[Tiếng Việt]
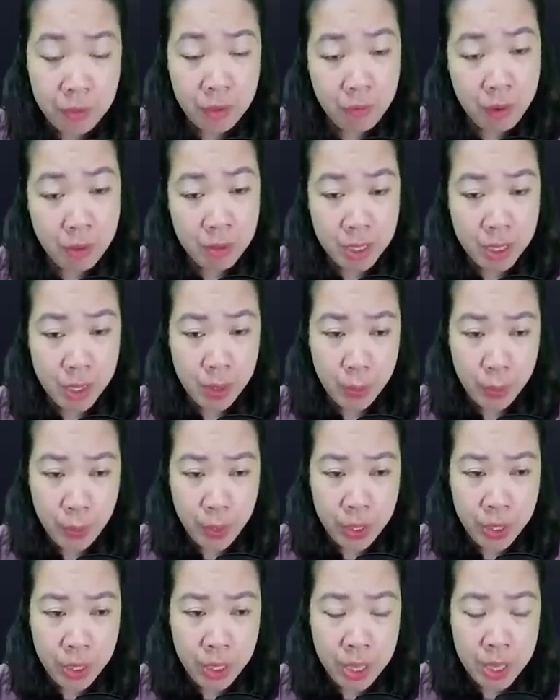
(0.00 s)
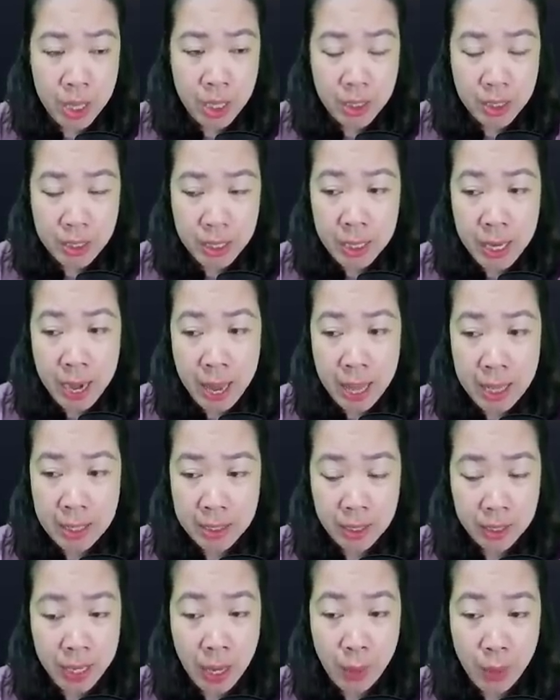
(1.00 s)
Vào giờ khuya chính là
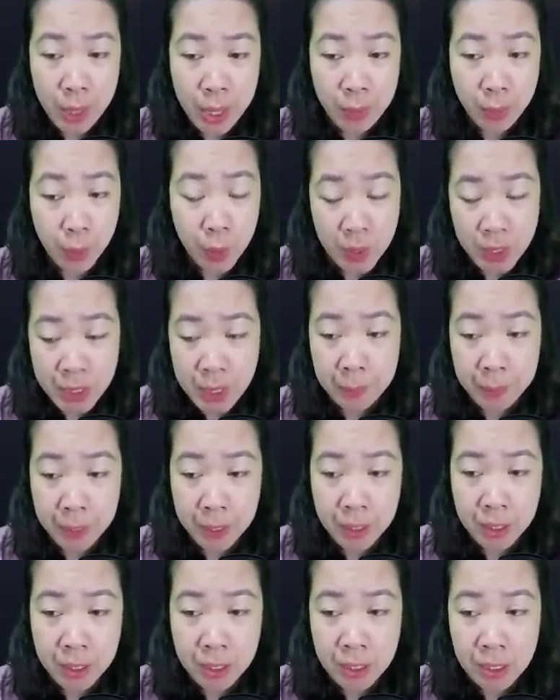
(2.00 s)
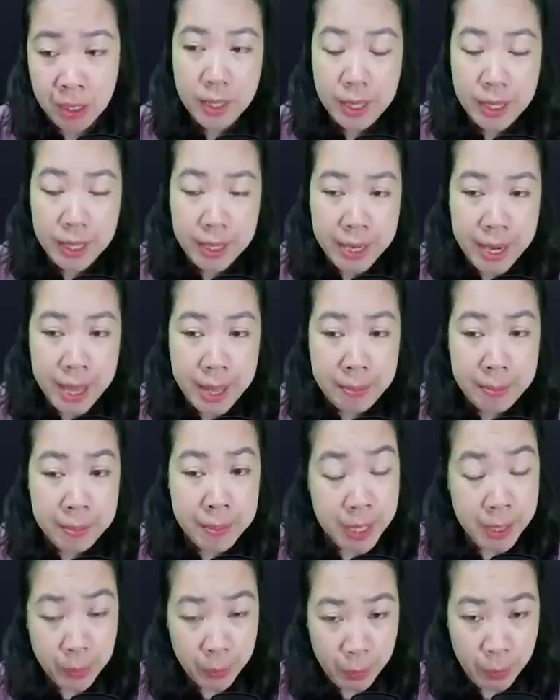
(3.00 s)
giờ cao điểm của Diệp Tứ. Đêm
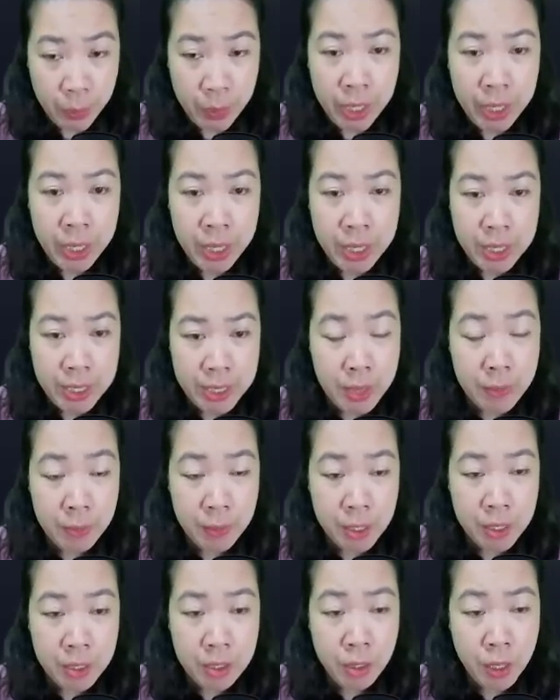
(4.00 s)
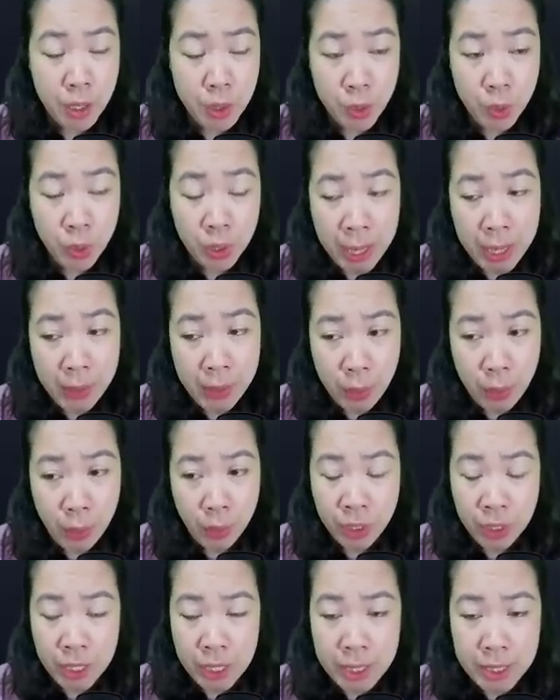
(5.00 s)
dần khuya, Diệp Tứ có chút thay
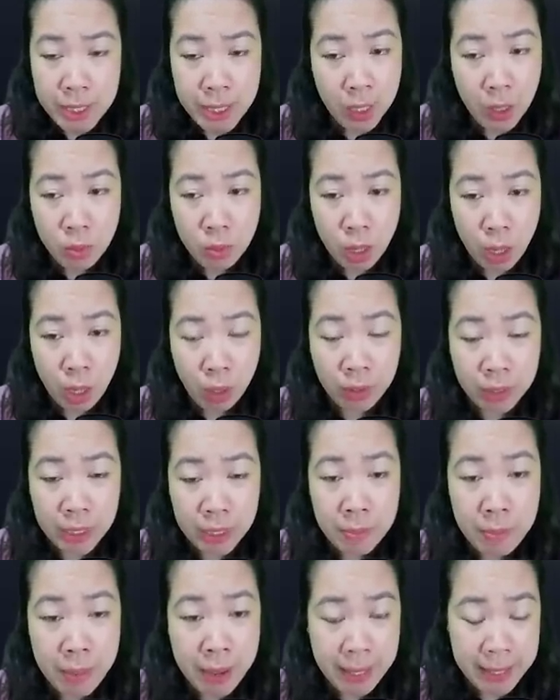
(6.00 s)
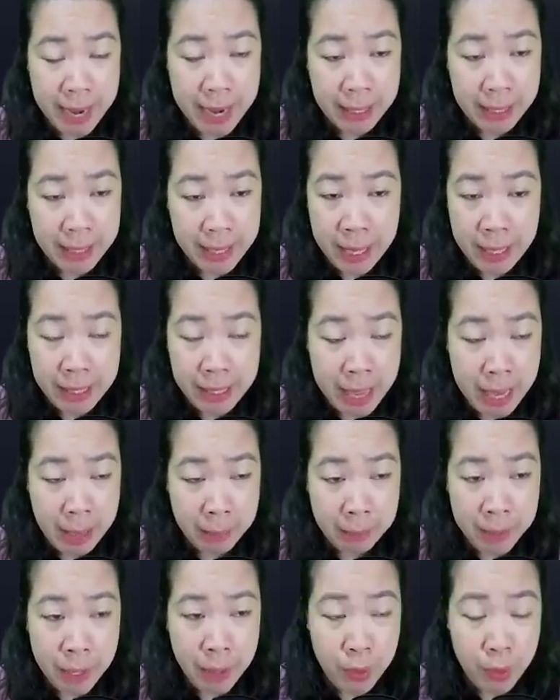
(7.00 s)
đổi. Sẽ không còn những bản nhạc nhẹ nhàng
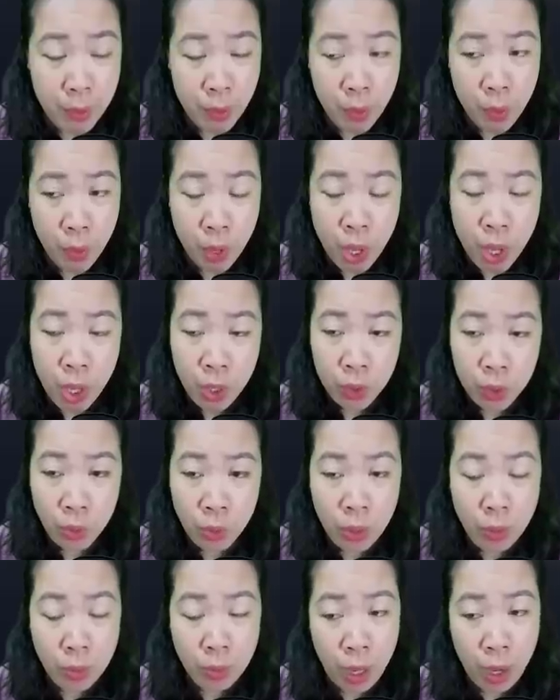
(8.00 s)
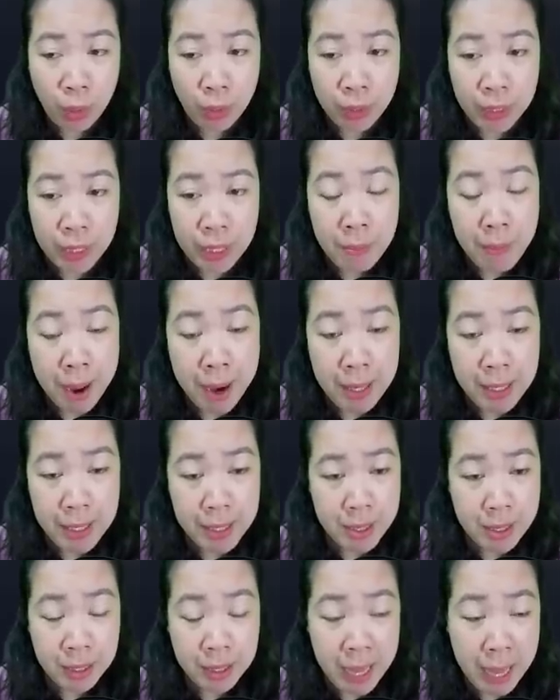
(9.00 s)
piano, cũng không còn những bản
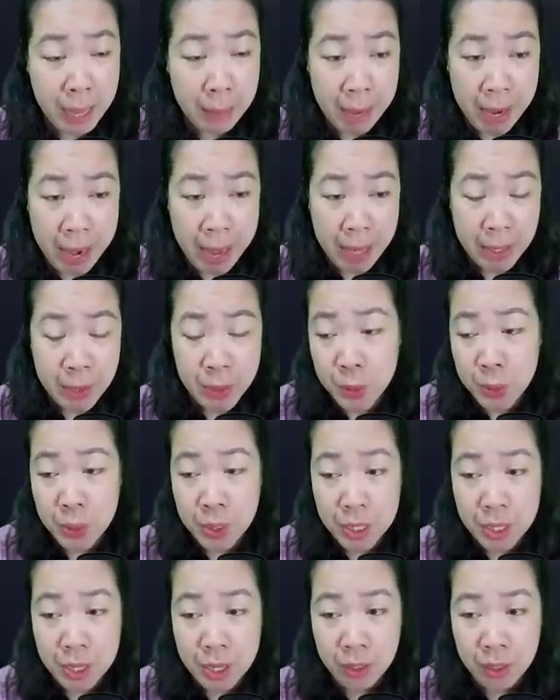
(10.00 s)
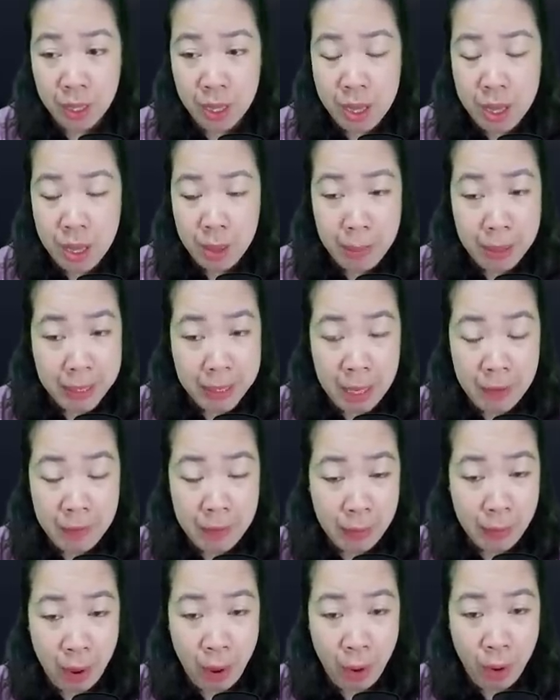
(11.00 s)
sướng ca ballad du dương, mà thay
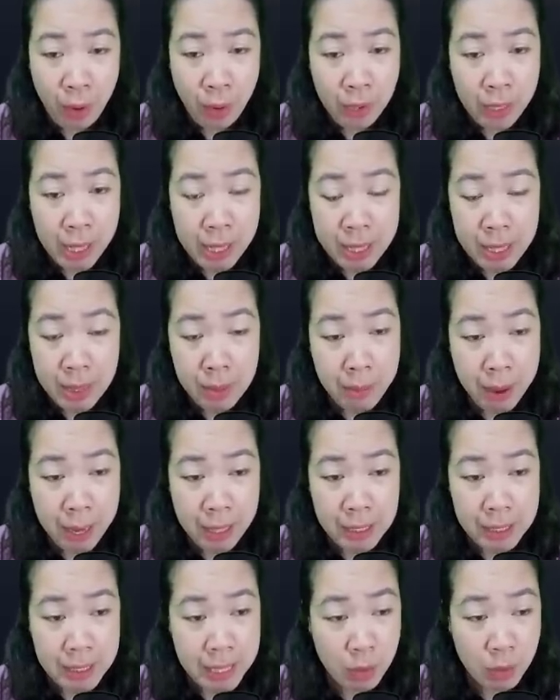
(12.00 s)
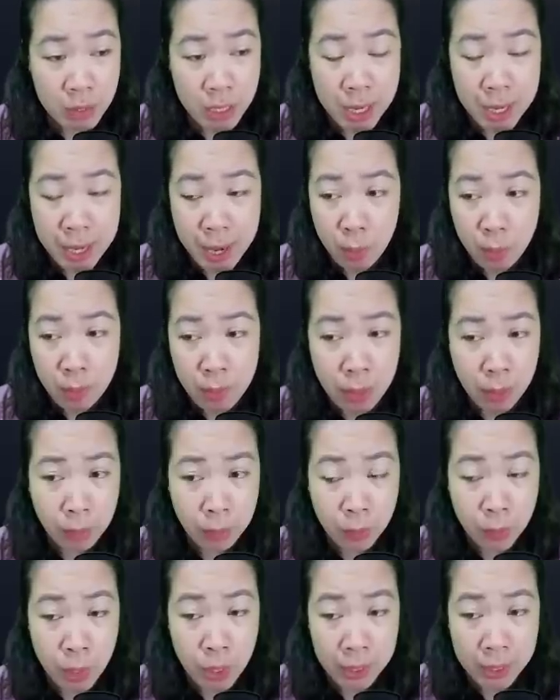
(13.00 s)
vào đó là những màn chào sân nóng bỏng
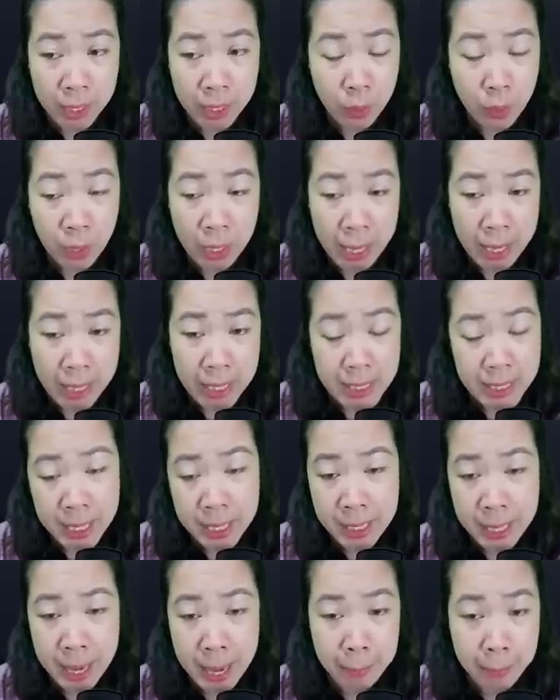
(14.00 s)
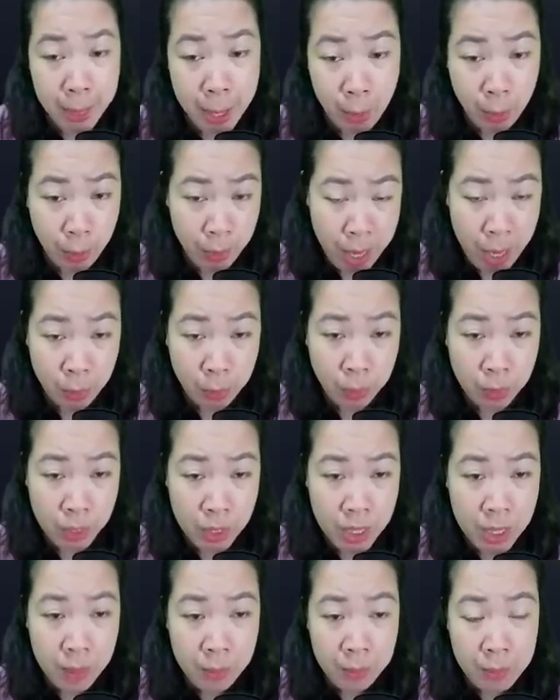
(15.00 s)
của các cô gái xinh đẹp động lòng,
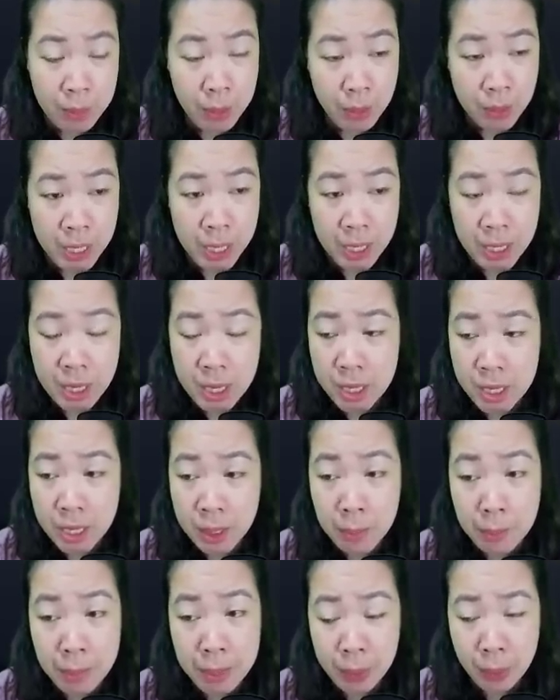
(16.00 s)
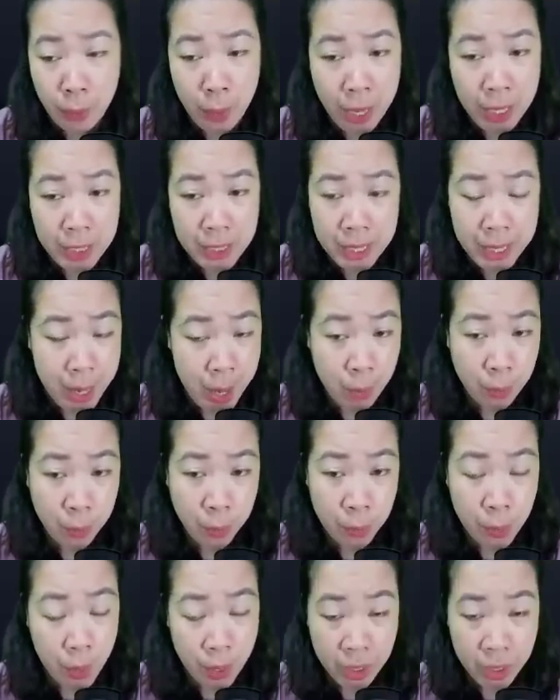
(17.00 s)
biểu diễn như những bình hoa di động
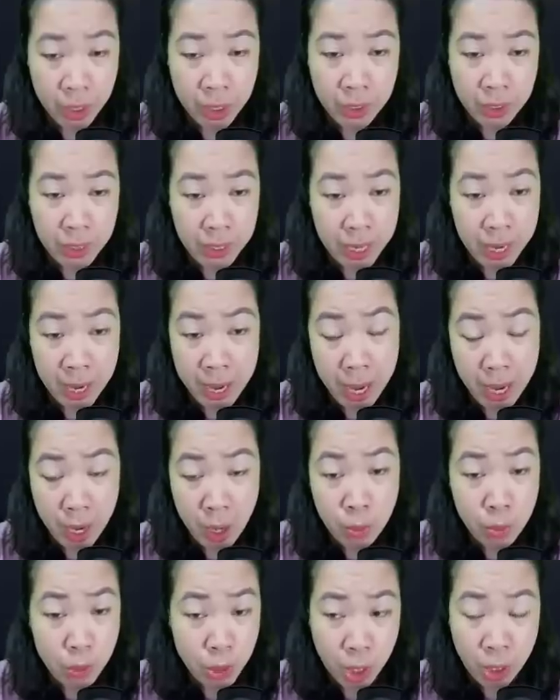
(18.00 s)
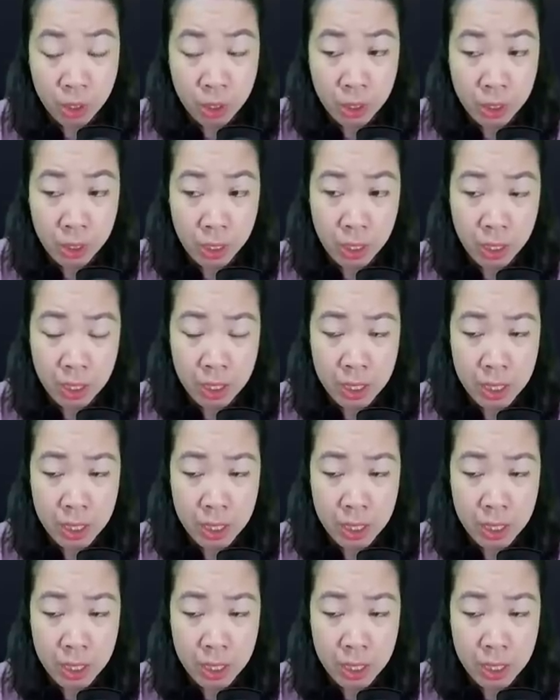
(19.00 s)
tùy hứng để đàn ông chọn lựa.